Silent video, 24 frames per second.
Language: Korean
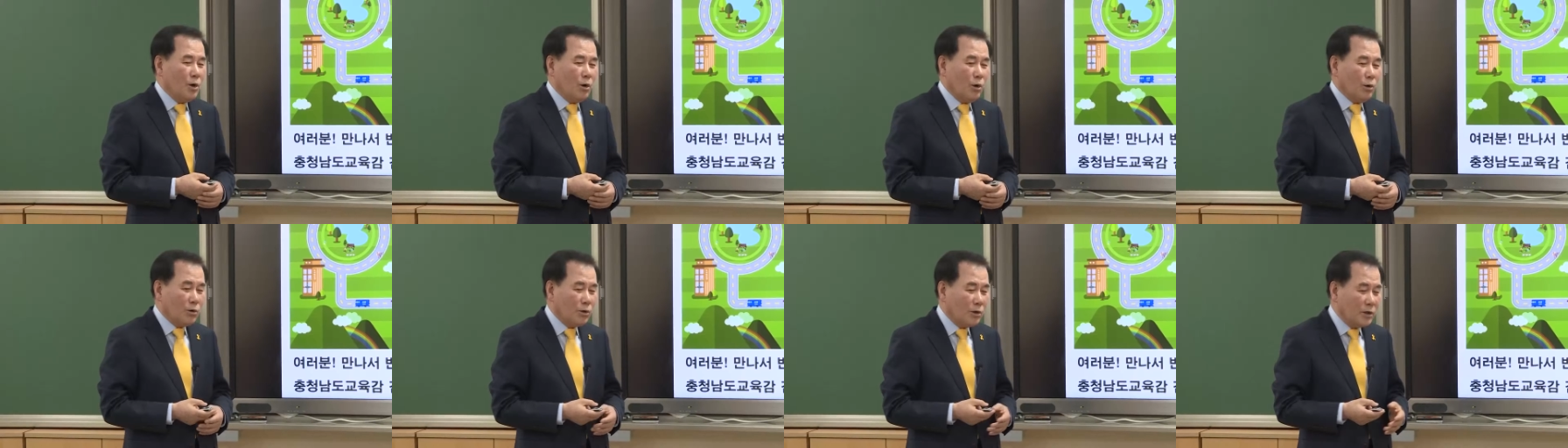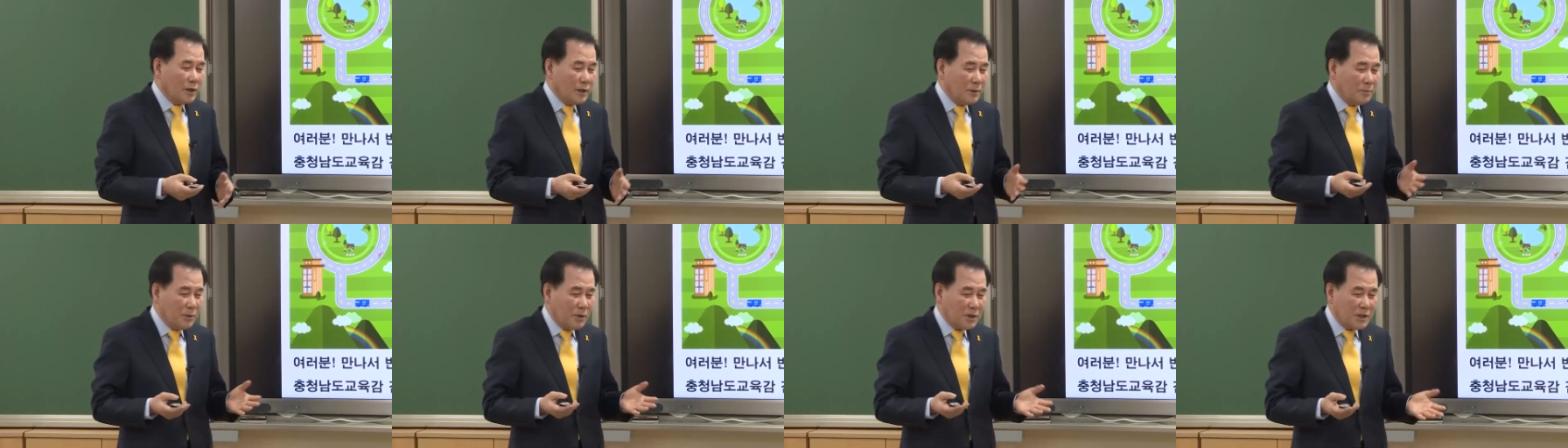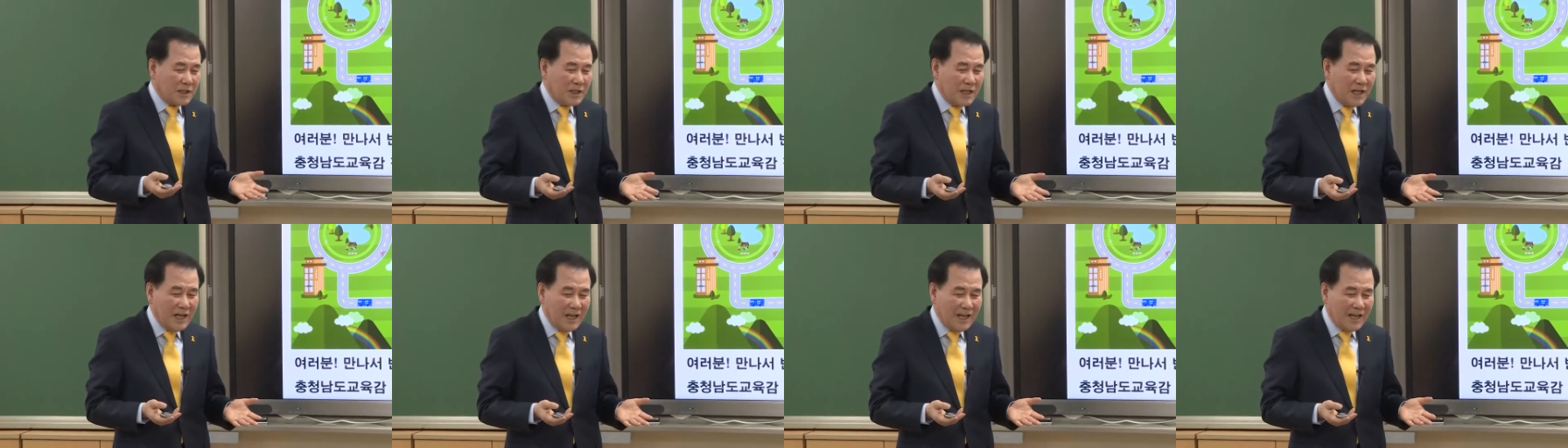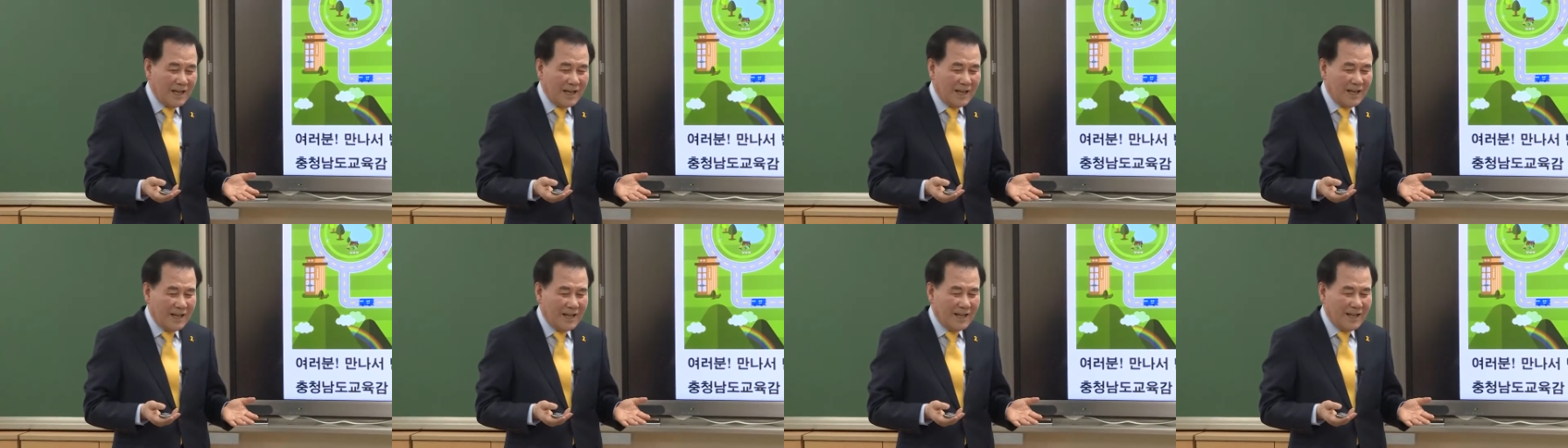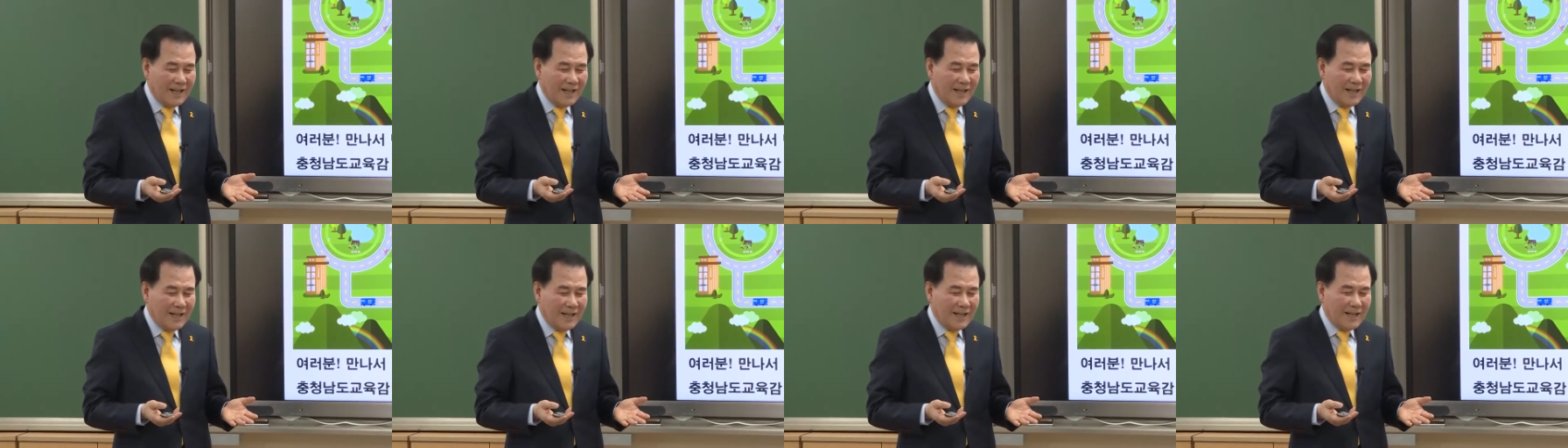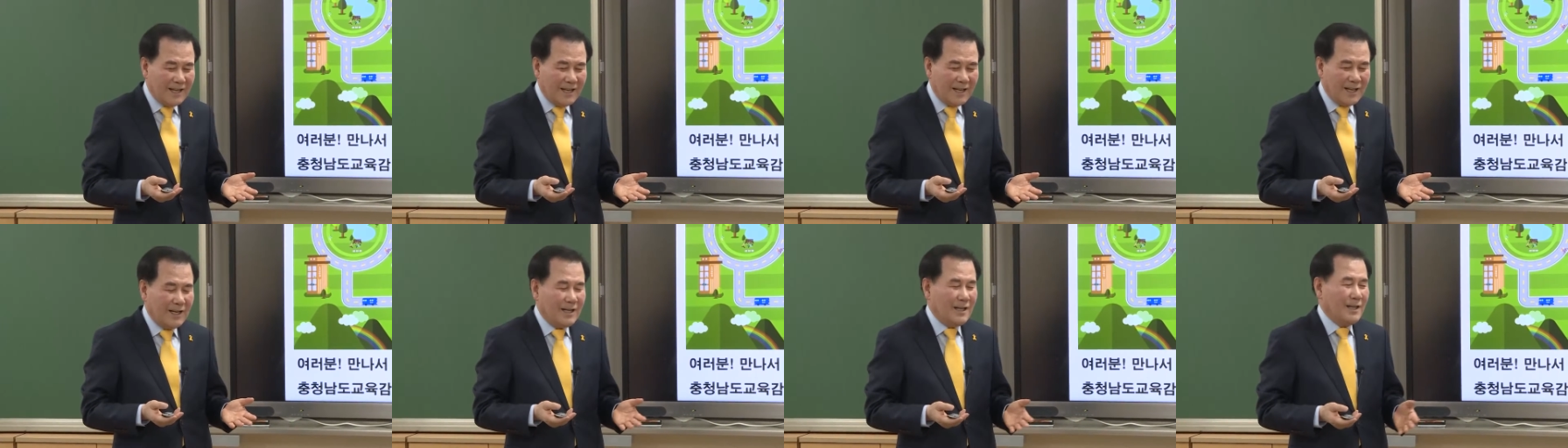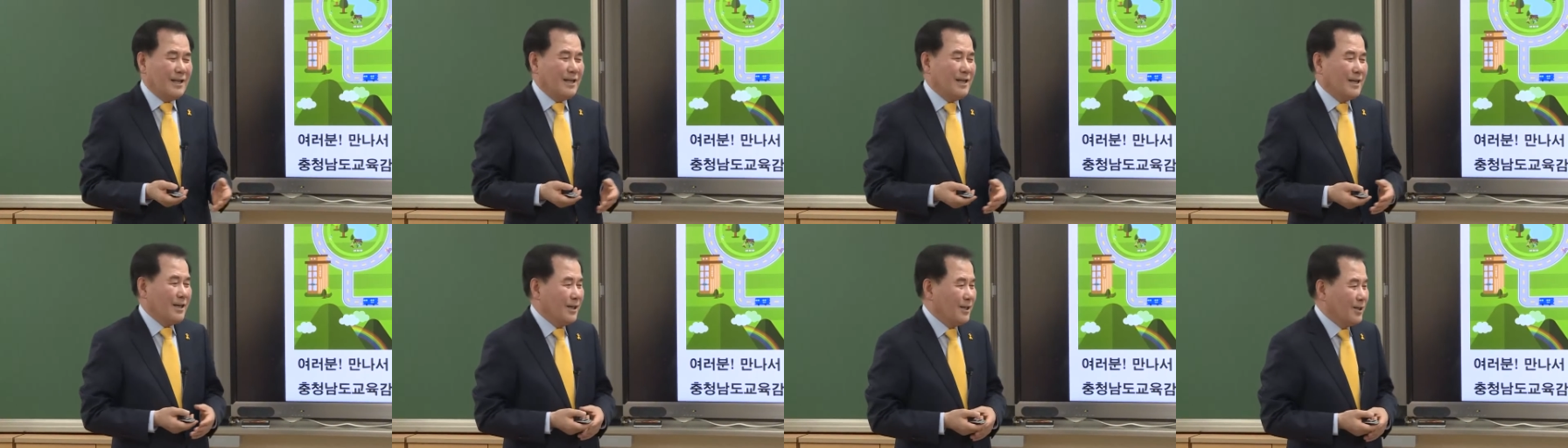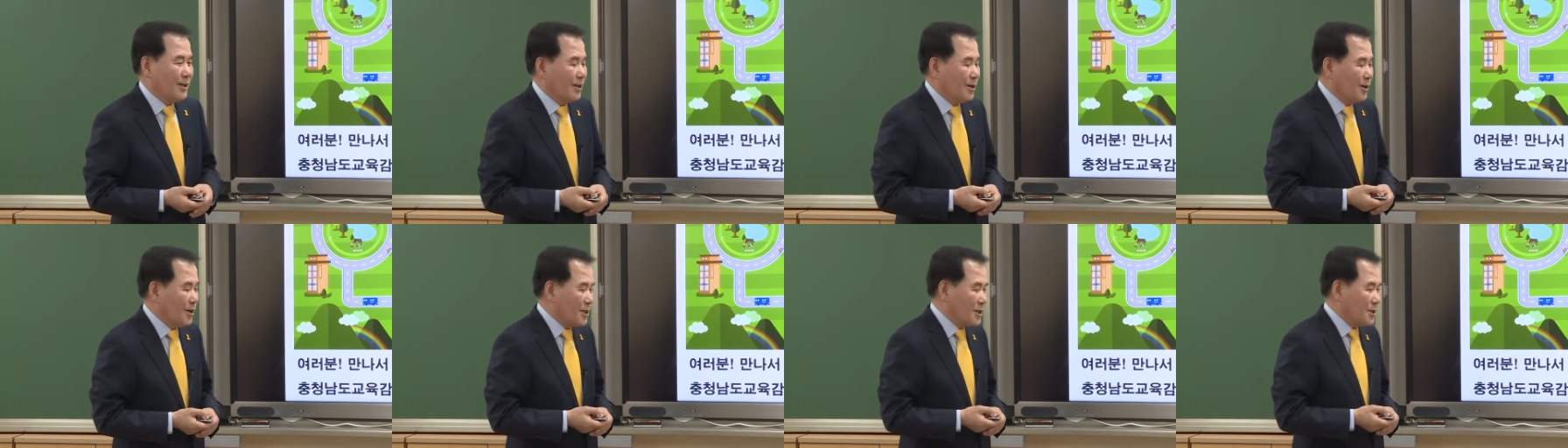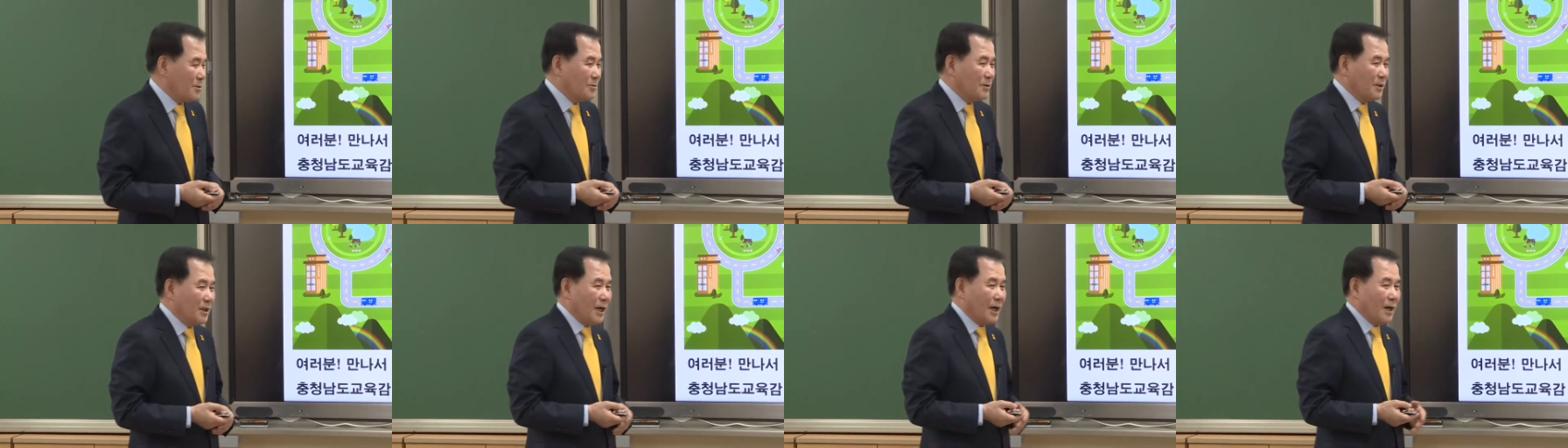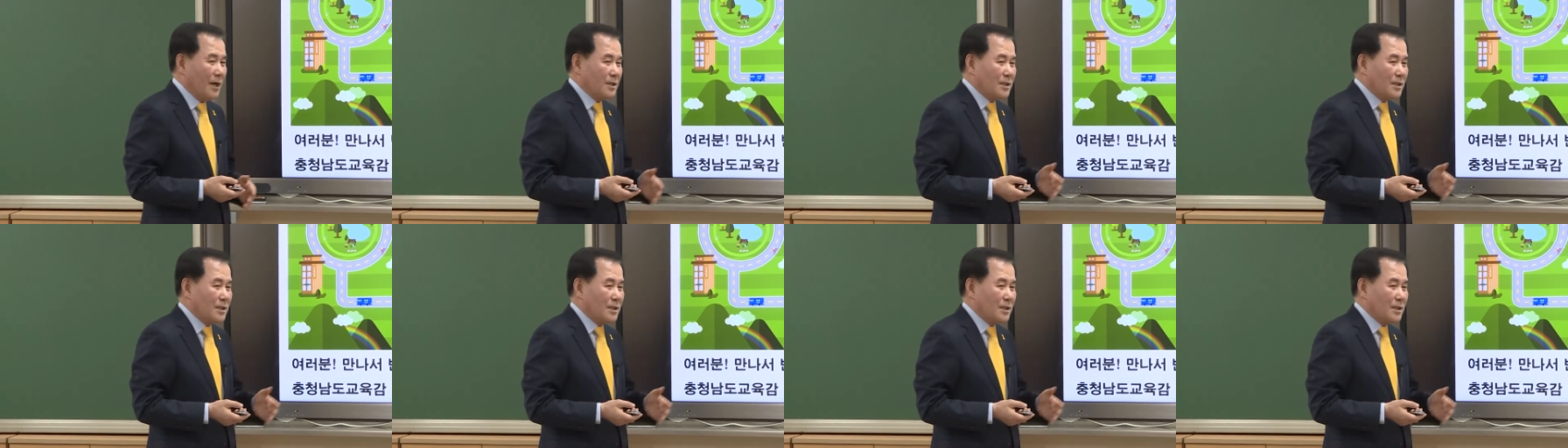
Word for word: 오늘이 며칠? 그렇습니다.